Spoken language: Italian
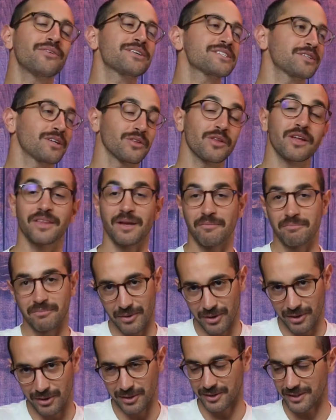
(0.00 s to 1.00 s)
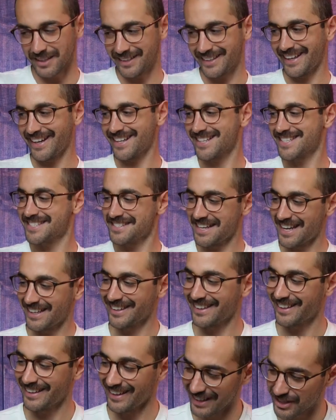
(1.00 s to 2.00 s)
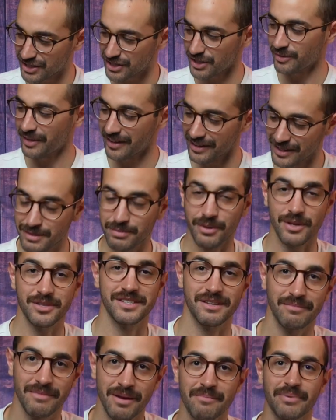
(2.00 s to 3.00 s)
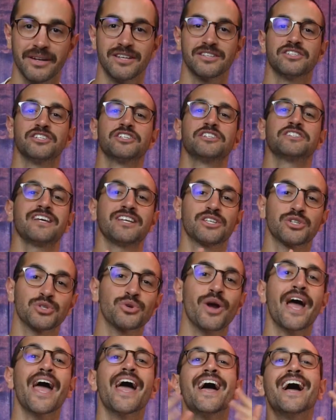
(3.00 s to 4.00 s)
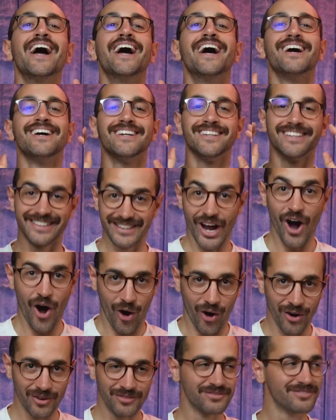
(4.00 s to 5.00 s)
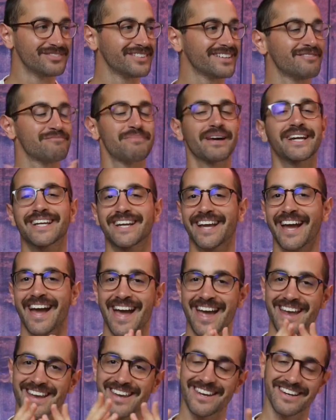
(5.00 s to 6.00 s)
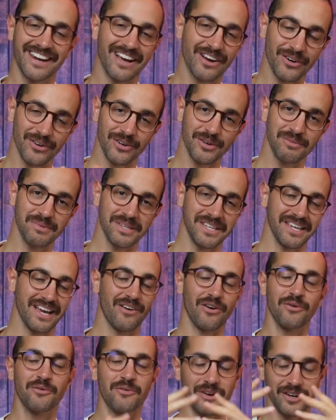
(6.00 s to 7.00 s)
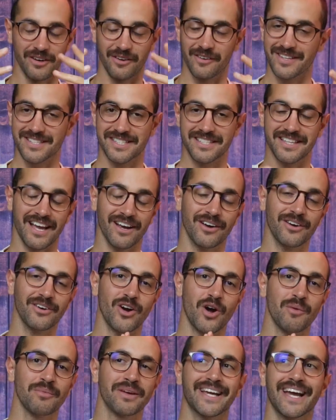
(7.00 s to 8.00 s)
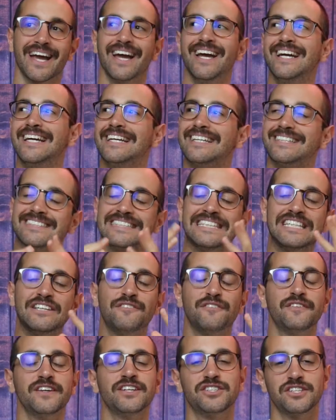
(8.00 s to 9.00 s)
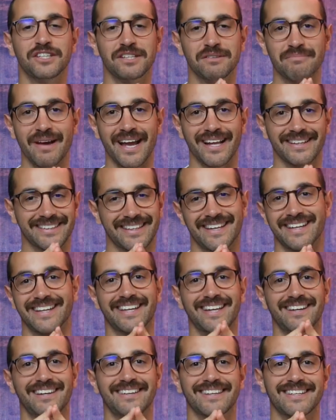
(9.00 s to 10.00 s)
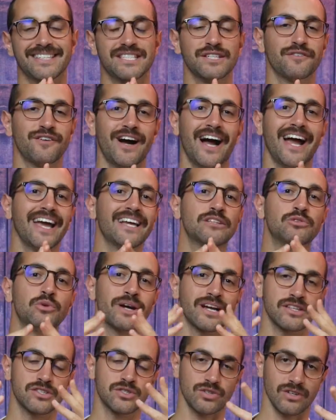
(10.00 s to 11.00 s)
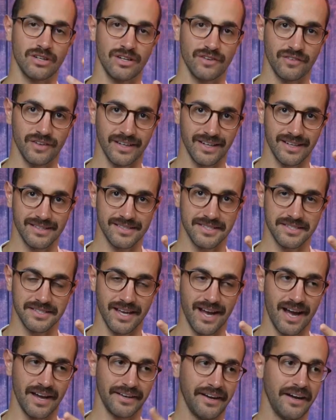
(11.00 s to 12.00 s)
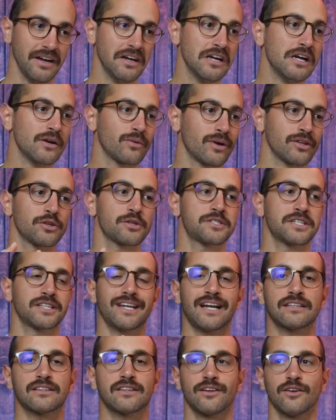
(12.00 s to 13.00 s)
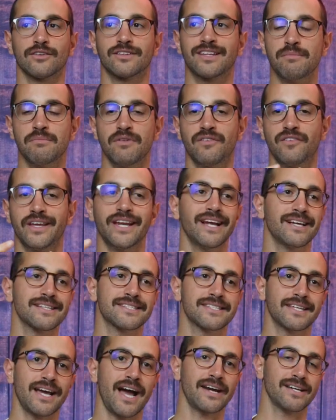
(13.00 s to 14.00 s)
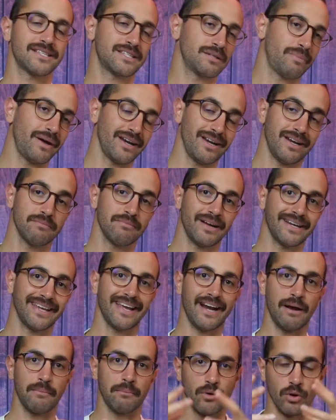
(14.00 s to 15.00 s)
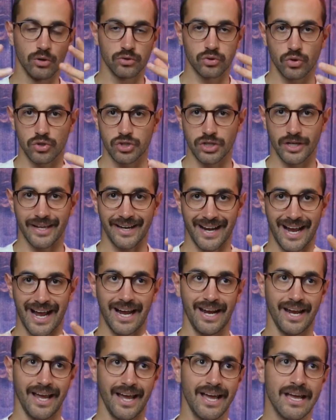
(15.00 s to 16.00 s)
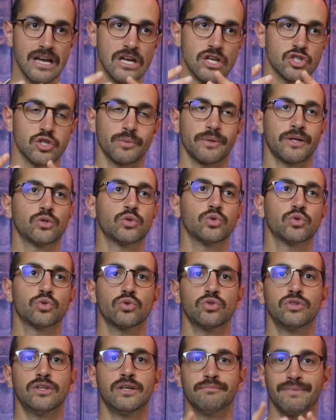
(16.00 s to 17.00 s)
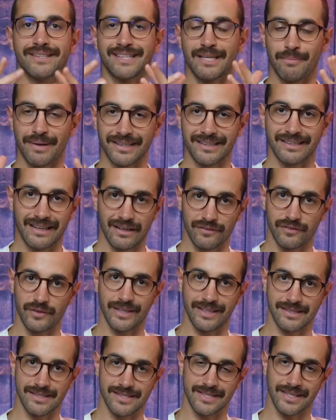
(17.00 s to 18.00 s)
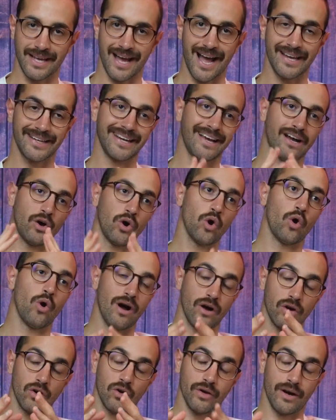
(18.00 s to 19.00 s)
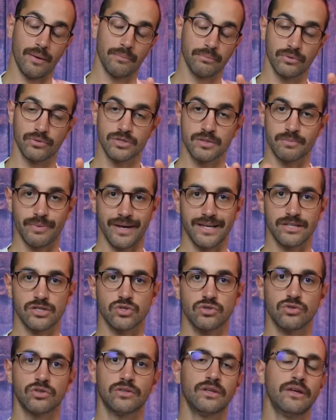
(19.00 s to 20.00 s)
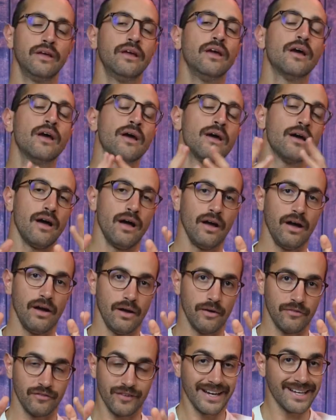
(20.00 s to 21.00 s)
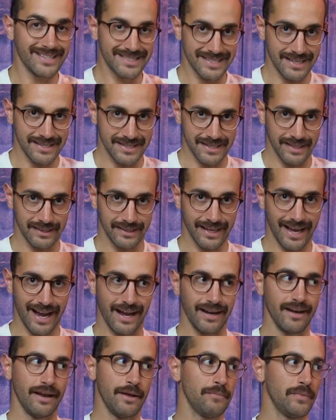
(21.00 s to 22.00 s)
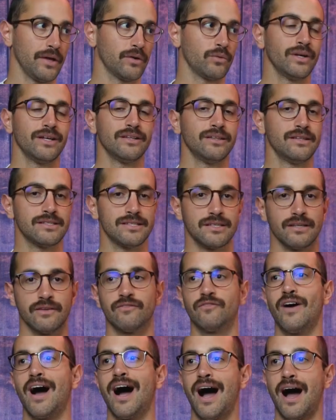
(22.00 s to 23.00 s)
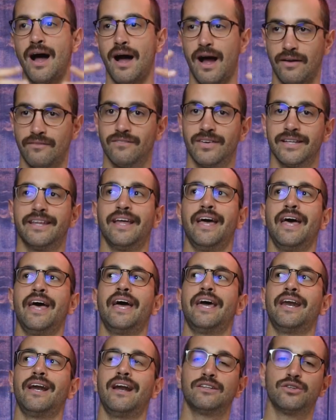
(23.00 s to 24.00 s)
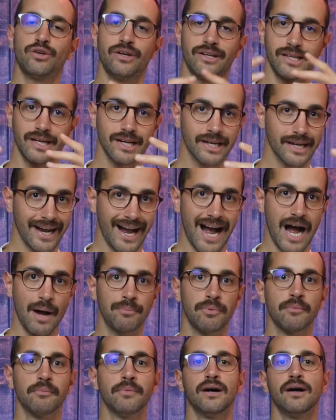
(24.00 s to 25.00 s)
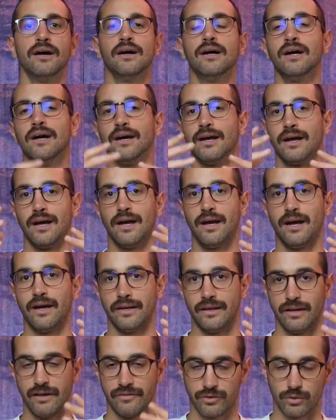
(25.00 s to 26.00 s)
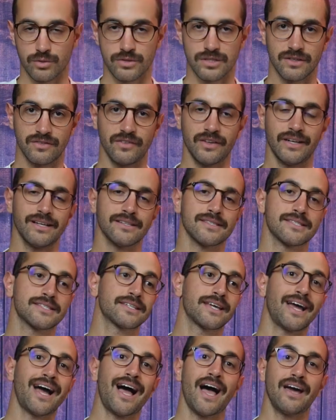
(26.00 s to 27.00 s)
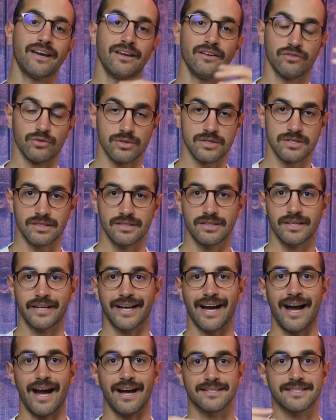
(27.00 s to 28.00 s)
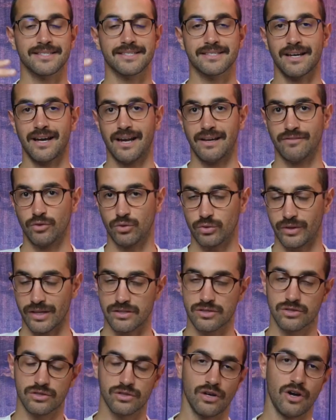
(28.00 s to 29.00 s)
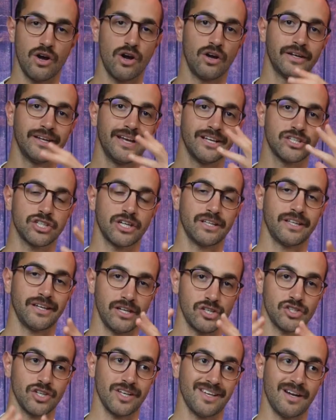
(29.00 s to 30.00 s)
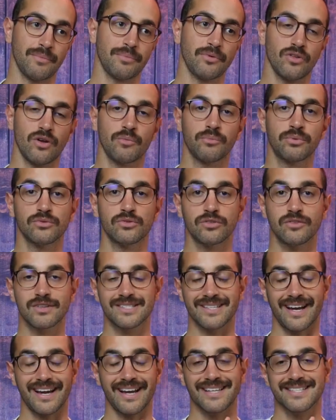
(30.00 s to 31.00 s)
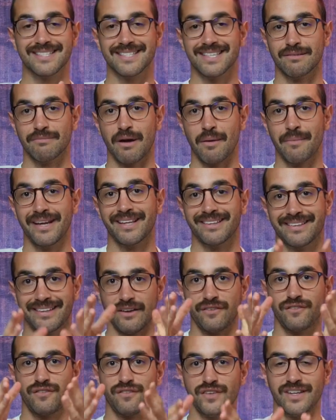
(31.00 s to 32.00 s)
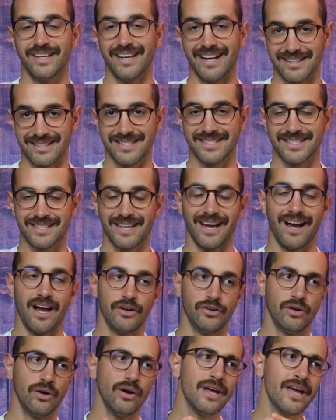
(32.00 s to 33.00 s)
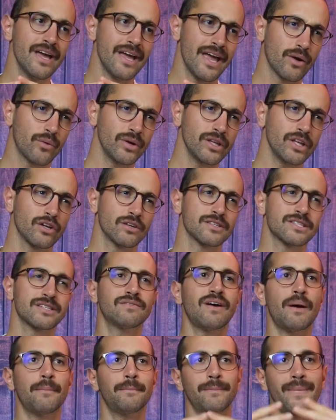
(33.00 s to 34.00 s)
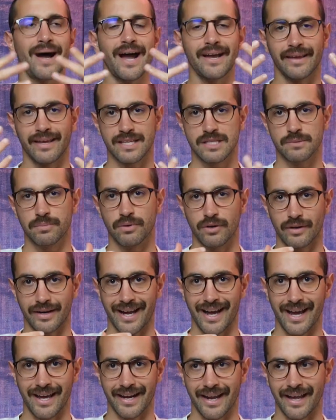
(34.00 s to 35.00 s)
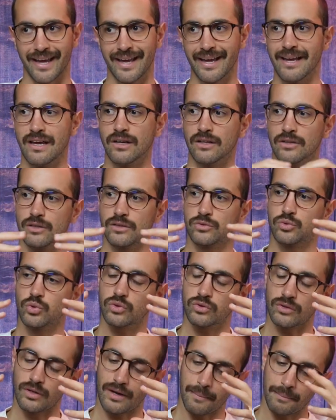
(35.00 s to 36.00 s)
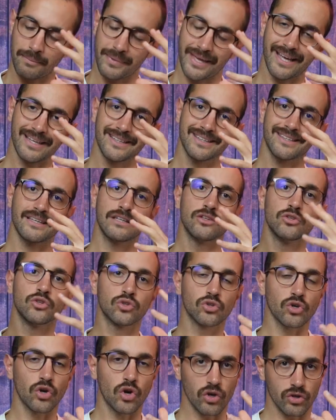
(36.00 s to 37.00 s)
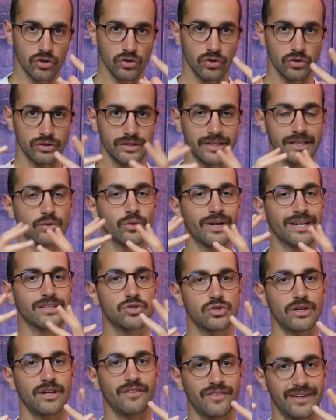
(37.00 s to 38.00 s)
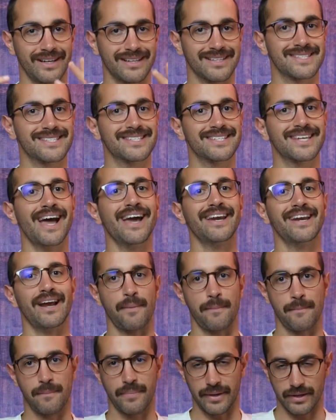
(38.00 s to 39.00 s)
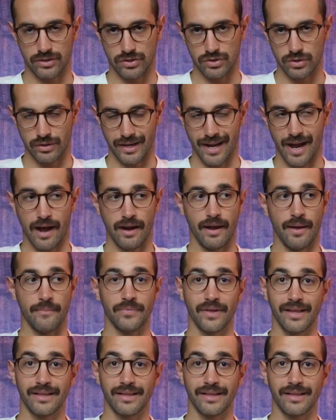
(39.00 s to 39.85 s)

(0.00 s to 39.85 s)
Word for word: Questa è una domanda molto interessante e c'è una risposta ben precisa, e cioè no! Perché in economia, comunque nelle università economiche, difficilmente anche lì si fa educazione finanziaria. Quando si trattano temi finanziari si parla in maniera molto generale, soprattutto di matematica finanziaria o ancora più spesso di uh, finanza aziendale e quindi si va a vedere la teoria del CAPM, uh, eh, i flussi finanziari, i flussi di cassa, le valutazioni, eccetera, eccetera, però da un punto di vista estremamente finanziario e quindi non si va mai a esplorare eh, tutto l'ambiente intorno di educazione finanziaria finanziaria personale.